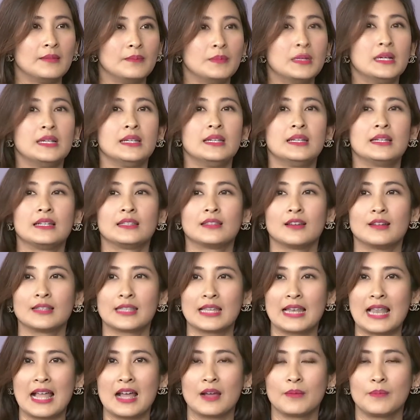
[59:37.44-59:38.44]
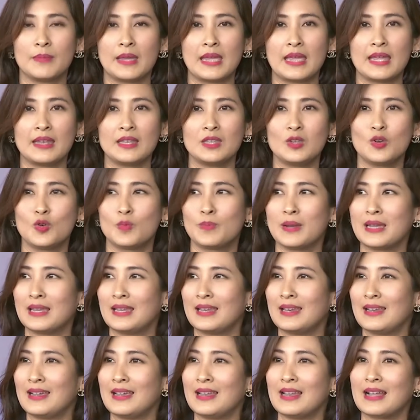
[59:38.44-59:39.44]
หมื่นหนึ่งต่อตารางเมตรอยู่ไป
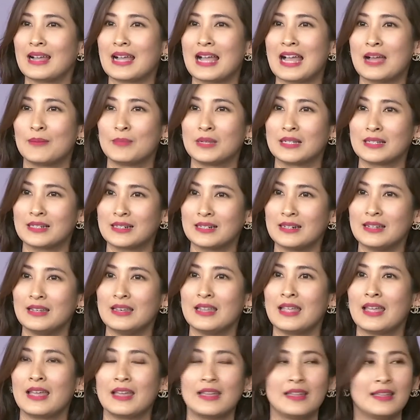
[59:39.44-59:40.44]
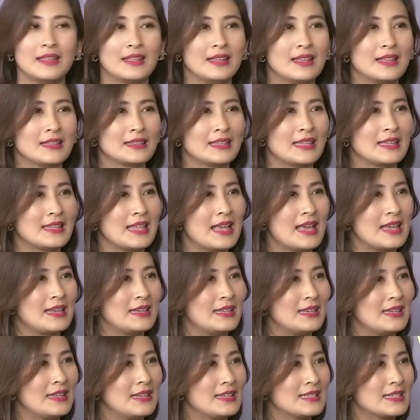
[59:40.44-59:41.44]
เรื่อยๆราคามันขึ้นแฮะแต่แทน
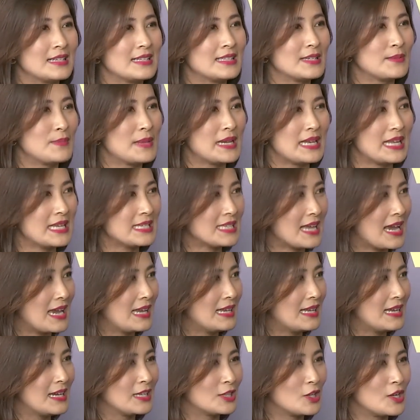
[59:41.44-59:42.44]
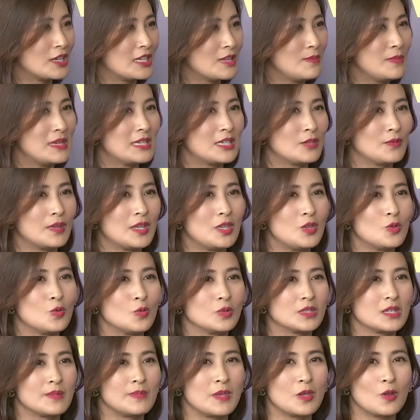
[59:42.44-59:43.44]
ที่ดิฉันจะไม่ได้ใช้เลยตอนที่มีชีวิตอ
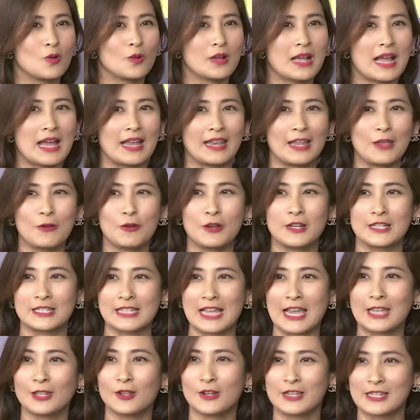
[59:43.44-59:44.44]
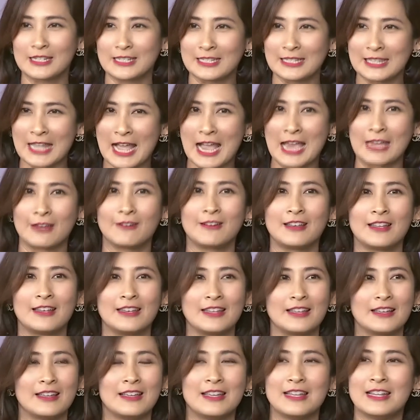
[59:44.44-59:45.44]
ยู่จะมีโอกาสให้คนอื่นใช้ตอนที่ฉันตายเท่านั้
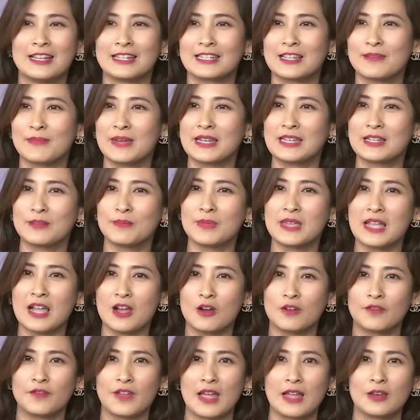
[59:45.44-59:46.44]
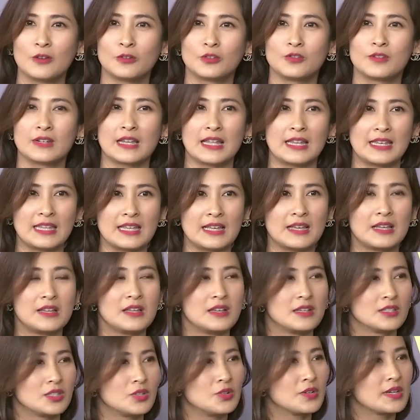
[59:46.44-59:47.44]
นเนี่ยทำไมฉันไม่เอา value ตรงนั้นเนี่ย
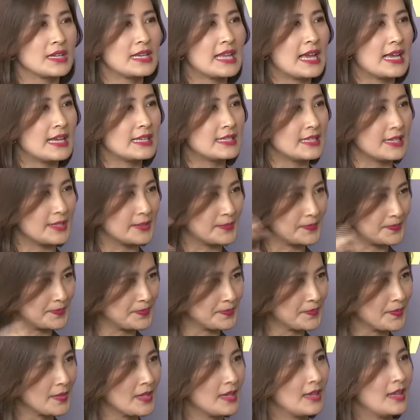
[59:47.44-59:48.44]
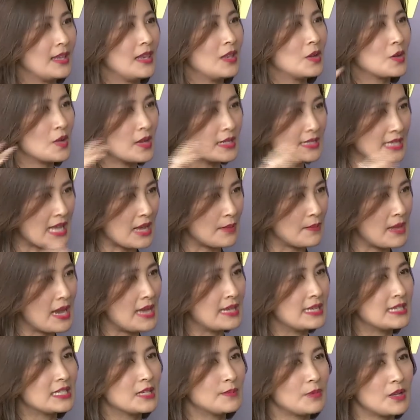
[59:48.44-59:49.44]
tokenize it แล้วก็สามาร
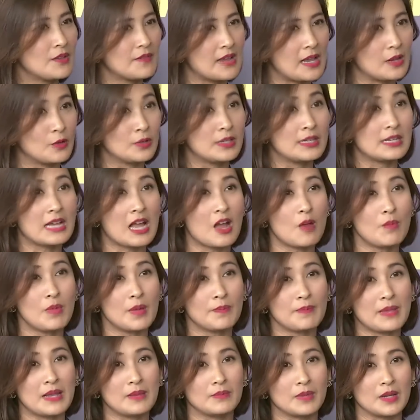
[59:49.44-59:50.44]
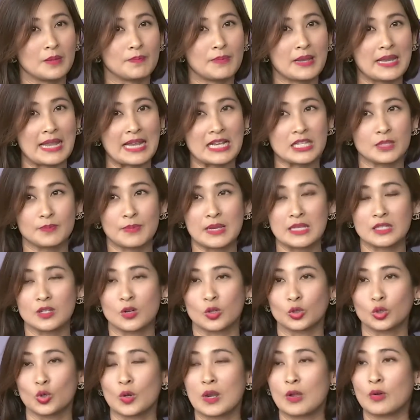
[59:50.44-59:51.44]
ถที่จะเป็น value ที่เข้ามาเป็นเหมือนเป็น expense
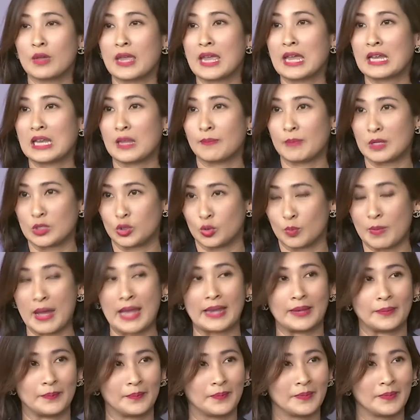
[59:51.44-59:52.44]
ของตัวเราเองในปัจจุบัน